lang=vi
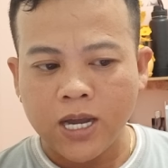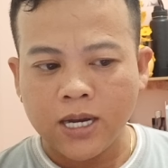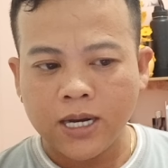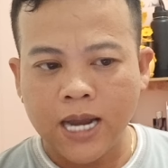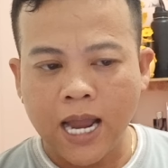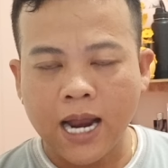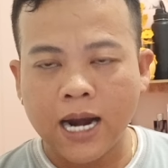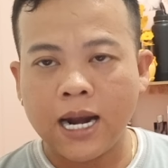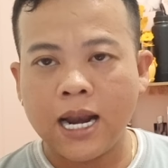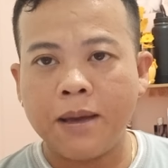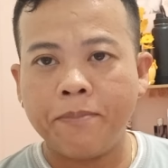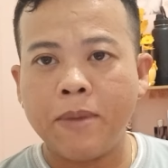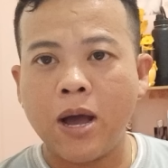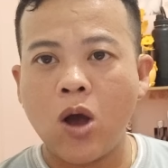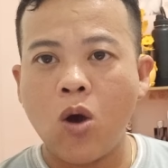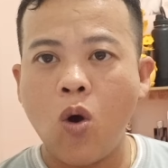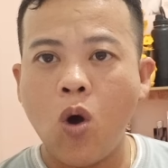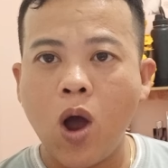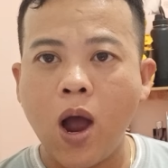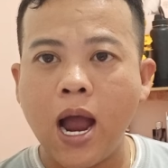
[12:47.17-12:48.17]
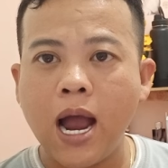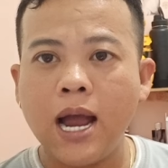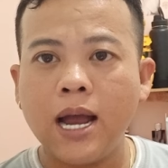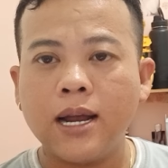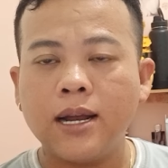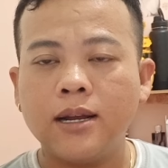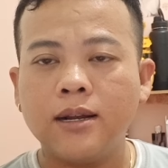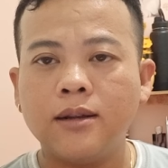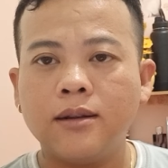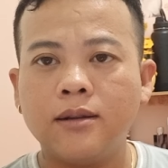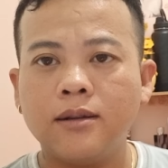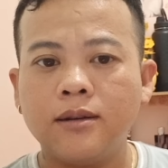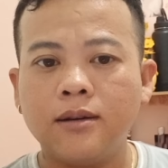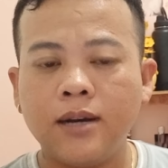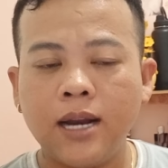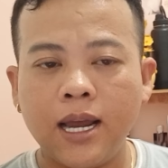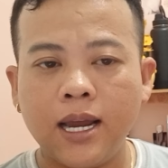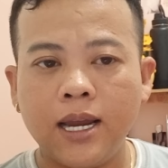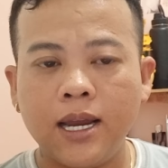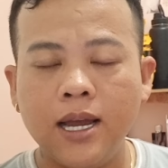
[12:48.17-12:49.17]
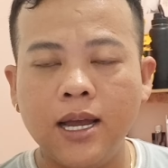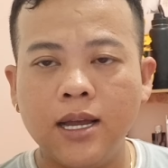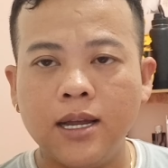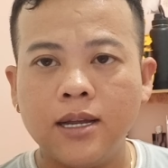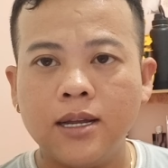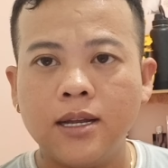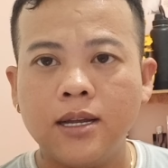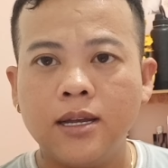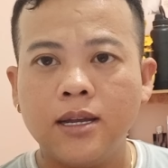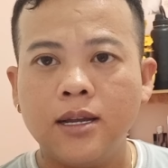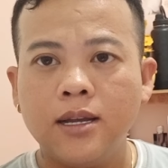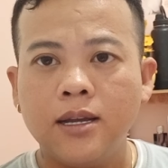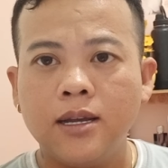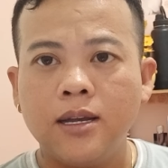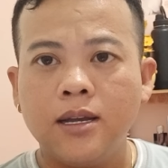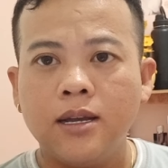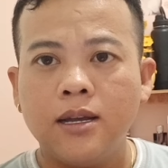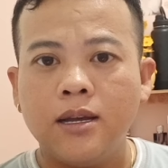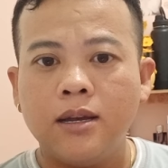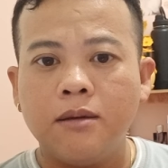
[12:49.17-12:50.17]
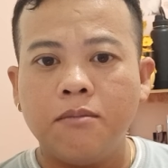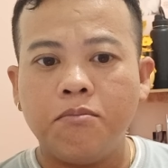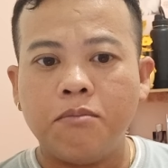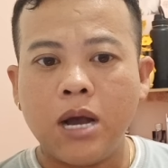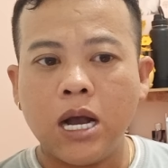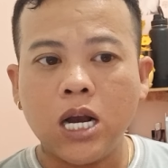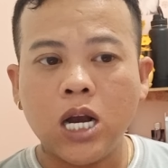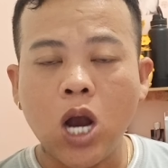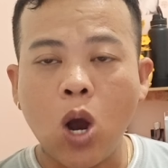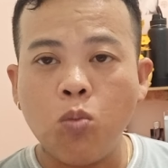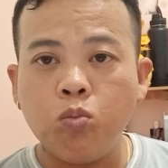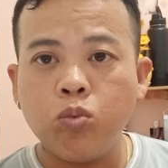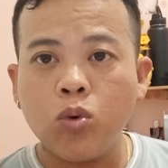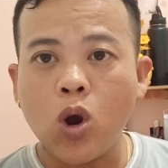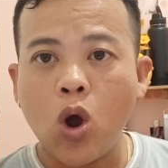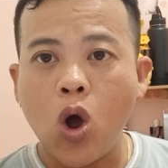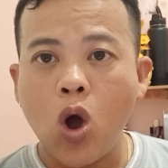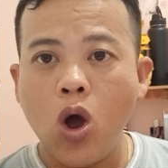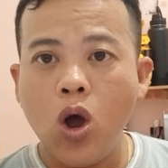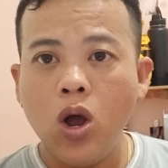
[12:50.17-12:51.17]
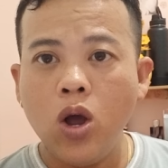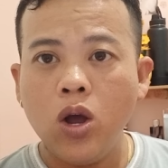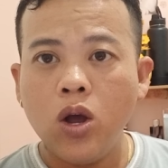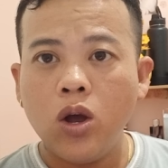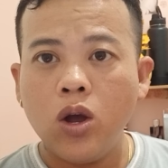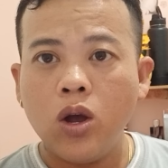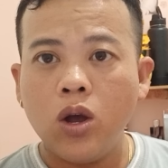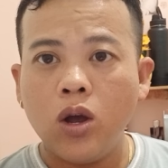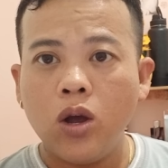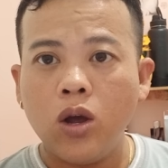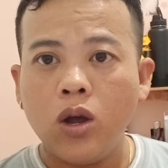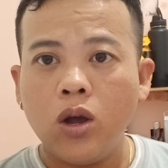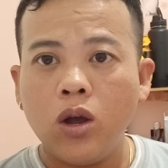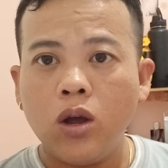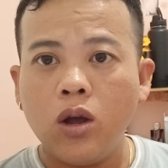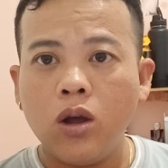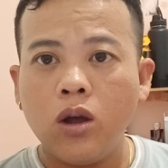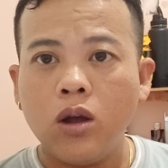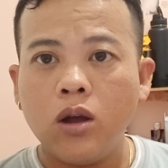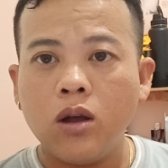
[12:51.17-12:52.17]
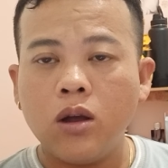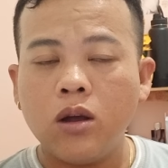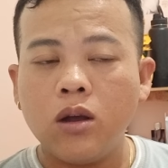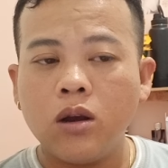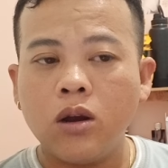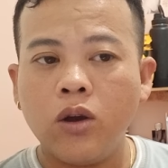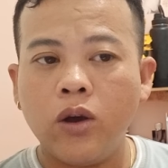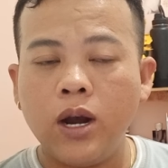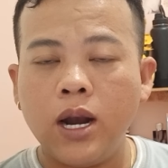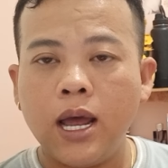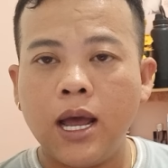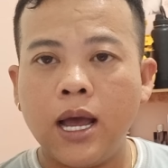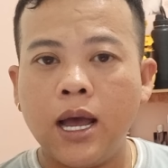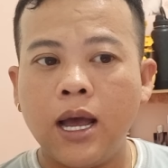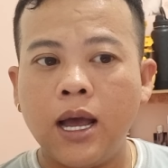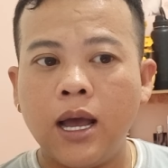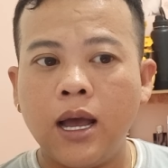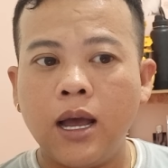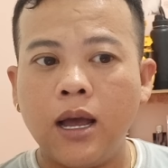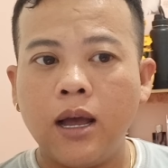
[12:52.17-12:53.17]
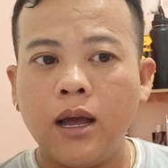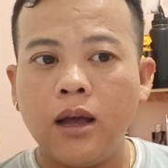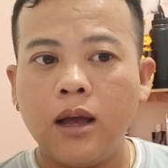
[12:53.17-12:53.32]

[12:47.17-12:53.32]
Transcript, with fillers: rằng là bà hoa này á bạn không có gọi là